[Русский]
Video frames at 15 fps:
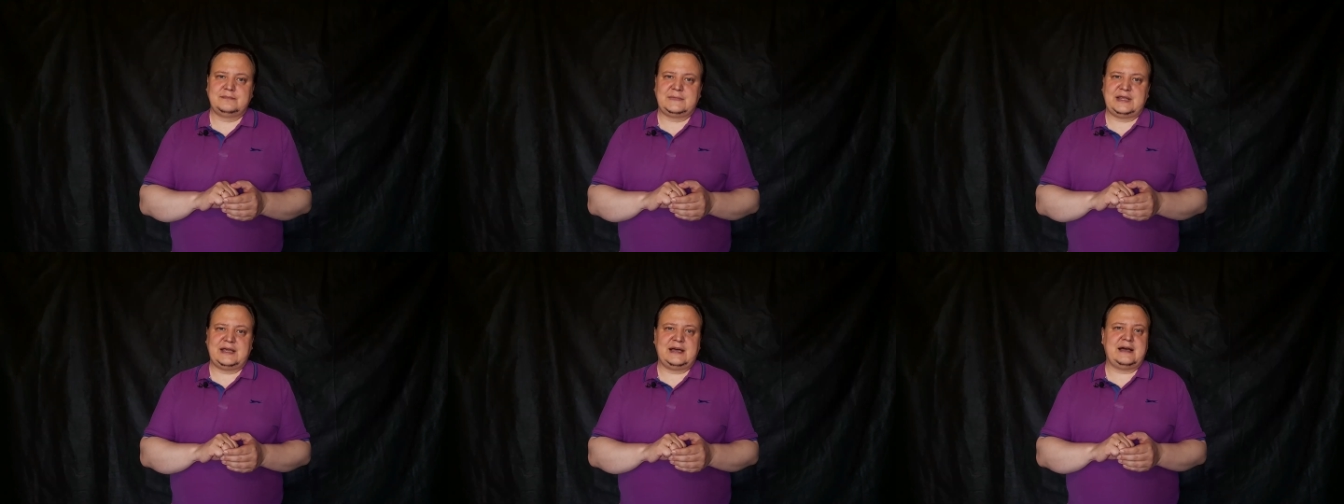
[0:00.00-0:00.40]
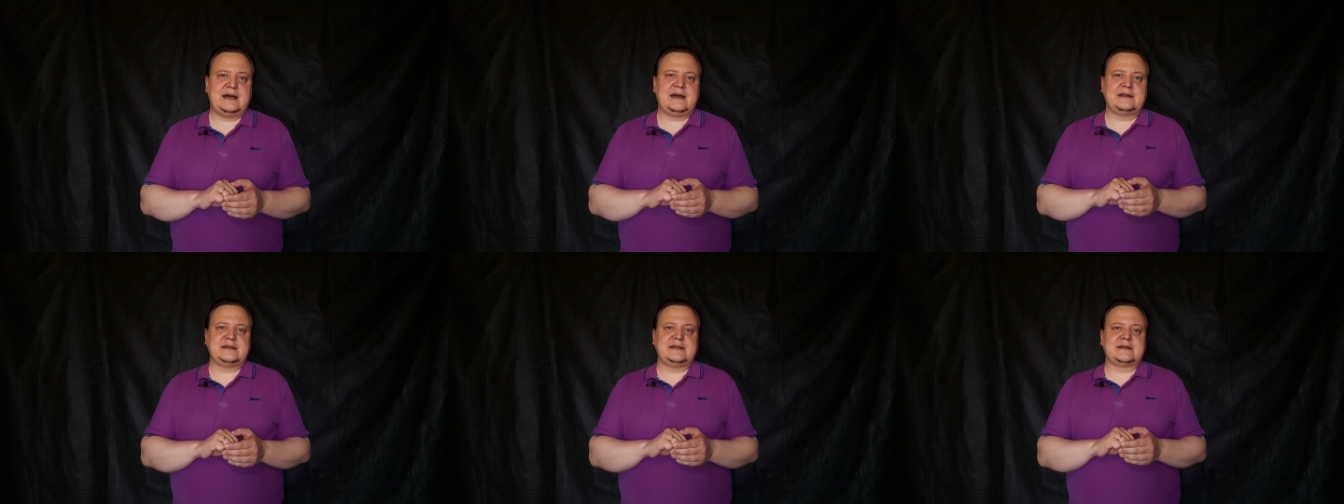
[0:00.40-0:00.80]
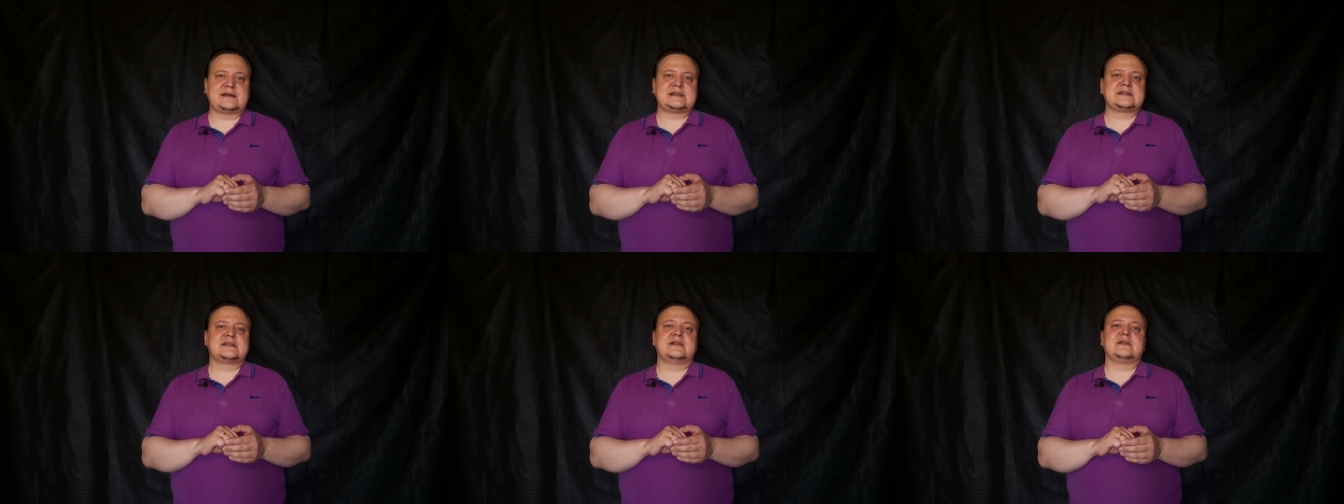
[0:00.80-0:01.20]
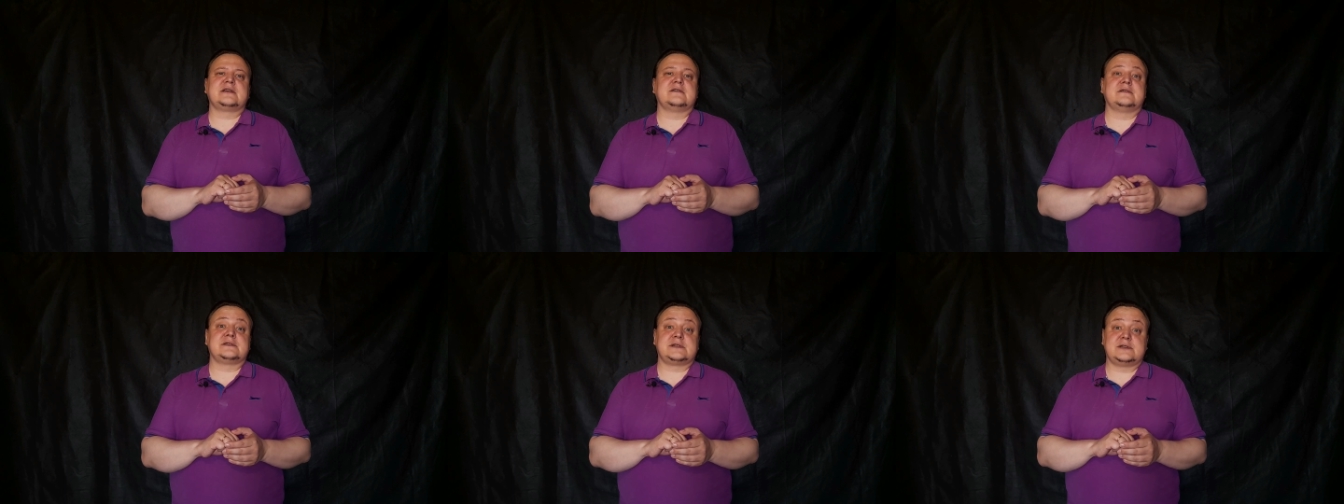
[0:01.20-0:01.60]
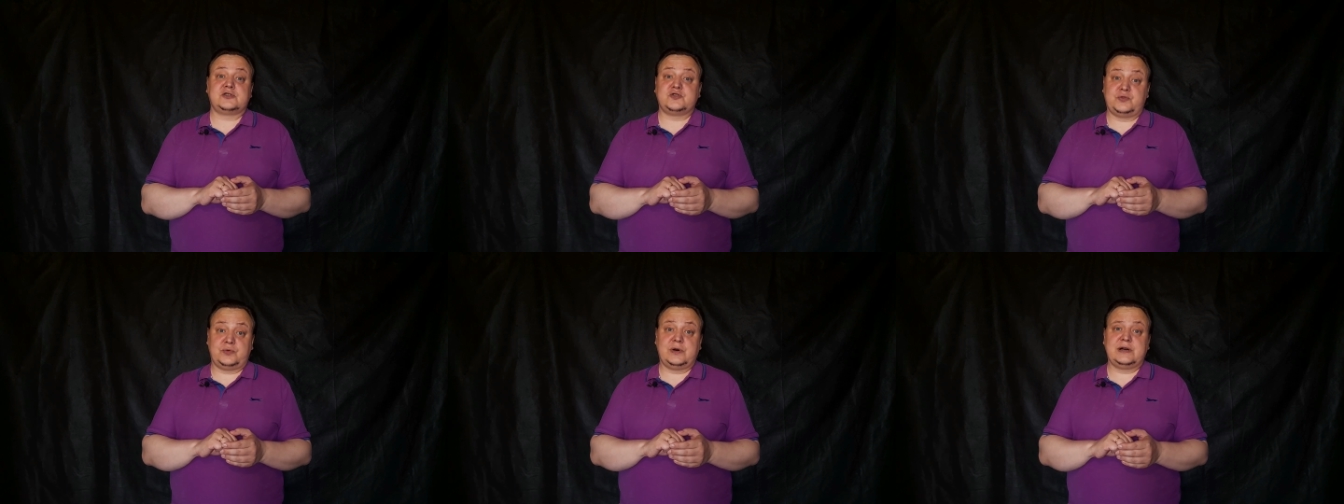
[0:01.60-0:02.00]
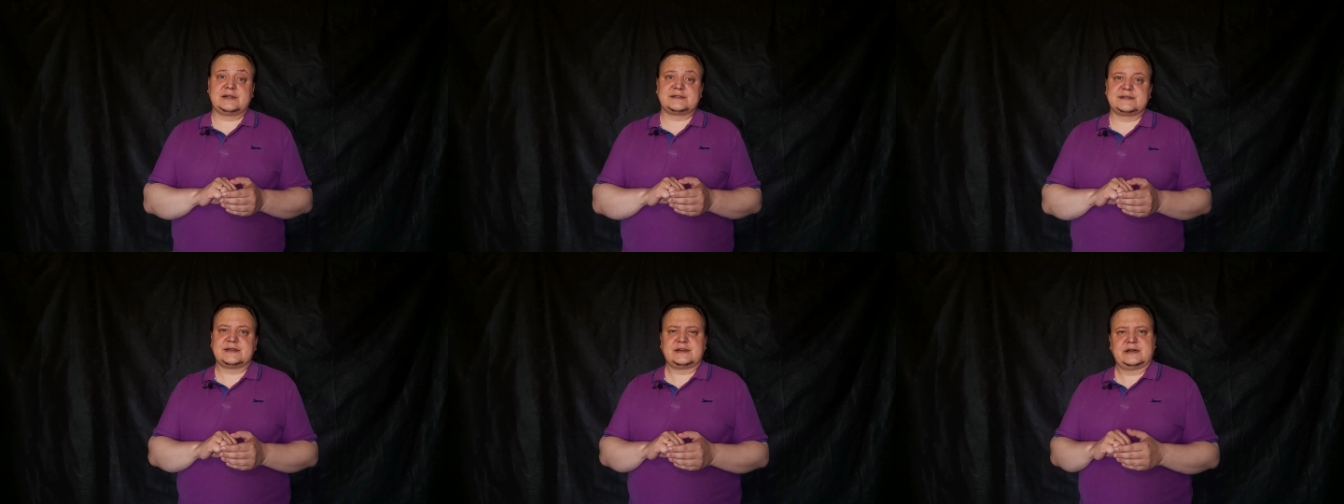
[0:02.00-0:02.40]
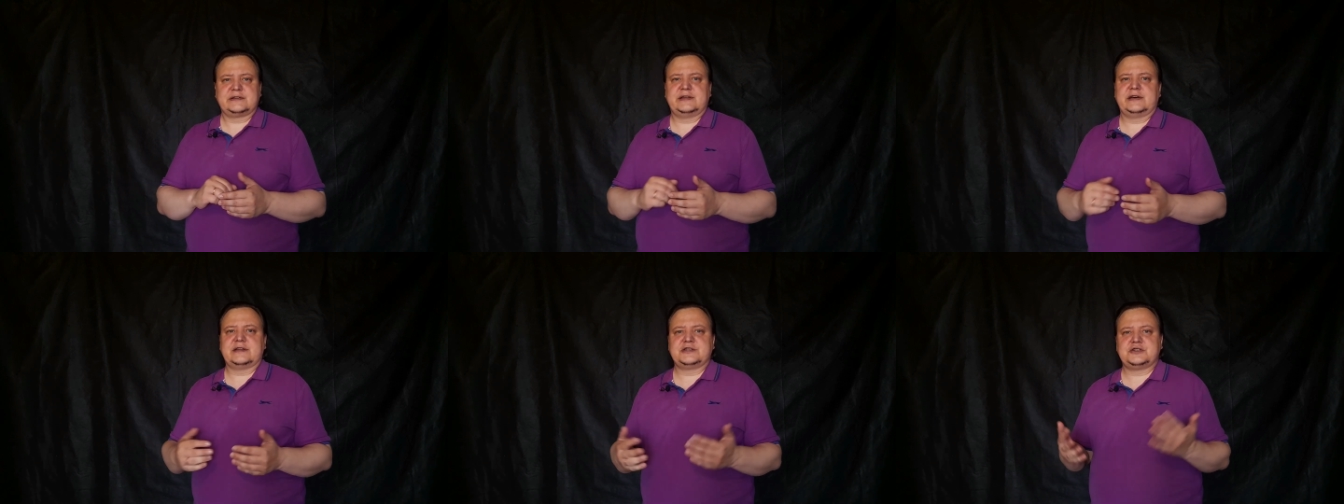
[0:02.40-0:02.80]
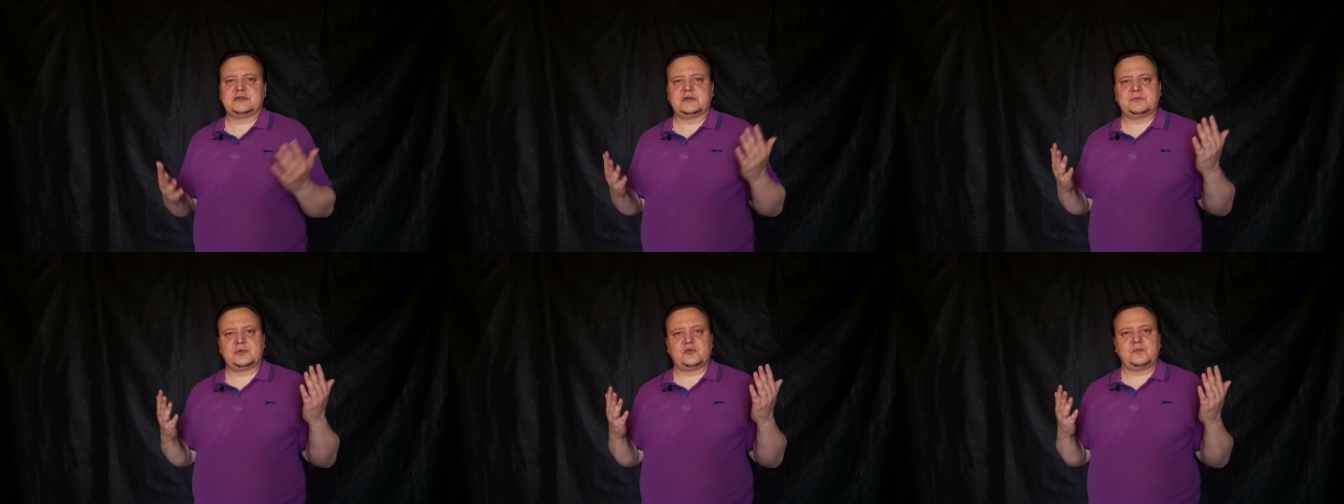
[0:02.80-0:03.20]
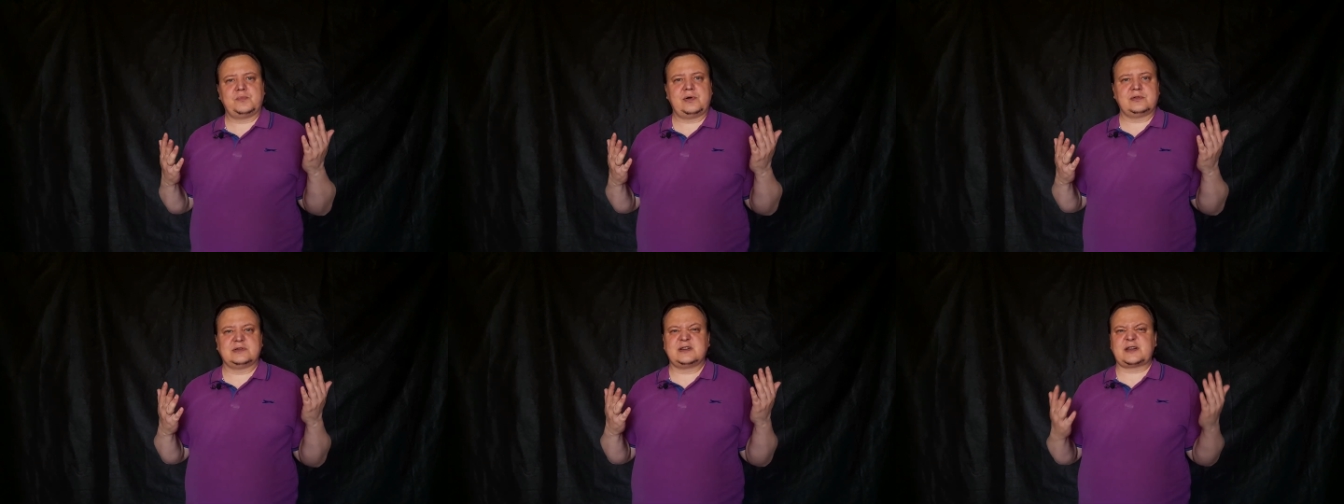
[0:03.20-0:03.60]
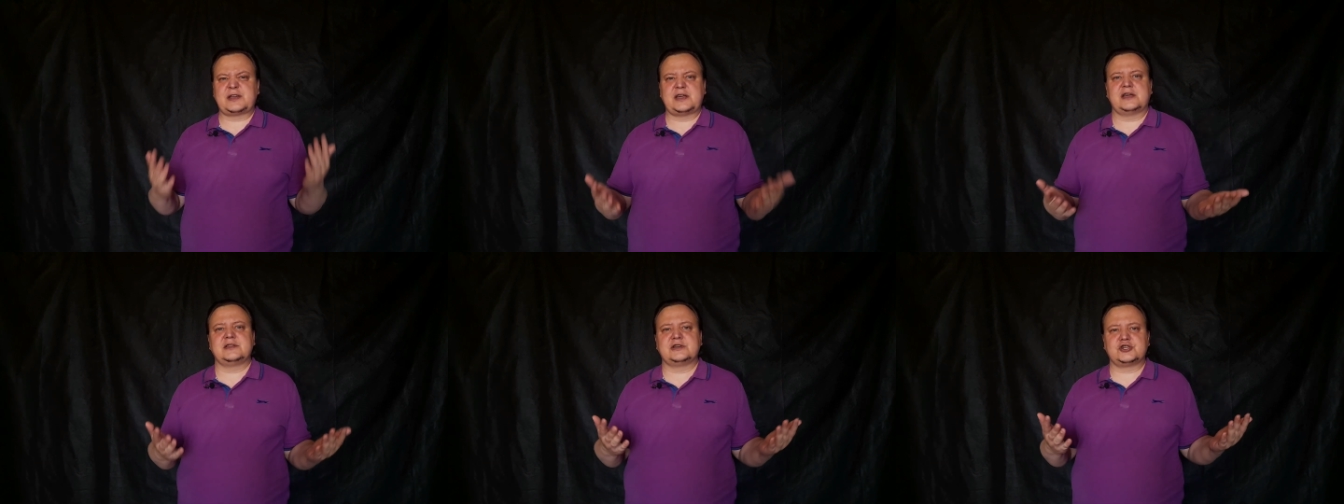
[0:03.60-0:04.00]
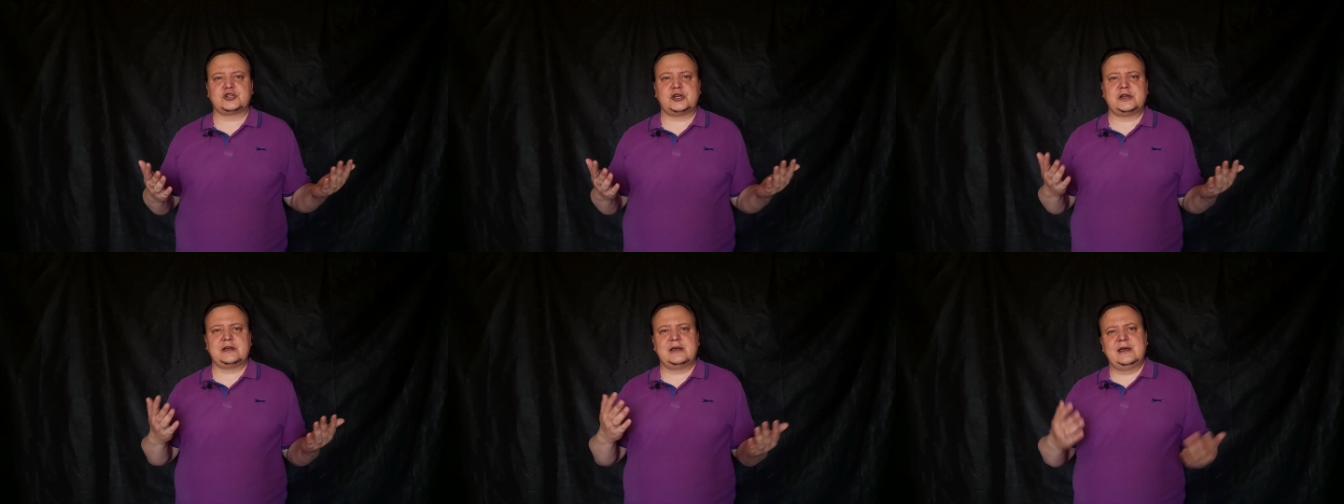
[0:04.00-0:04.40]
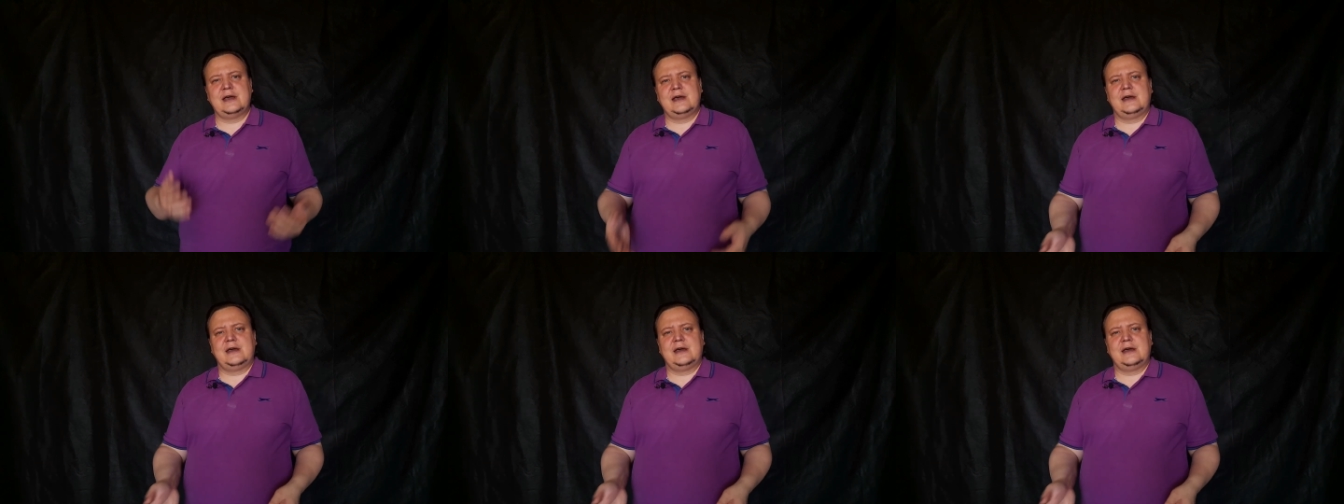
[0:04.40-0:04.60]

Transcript: Я не раз сталкивался с ситуацией, когда человек покупал дорогие ножи,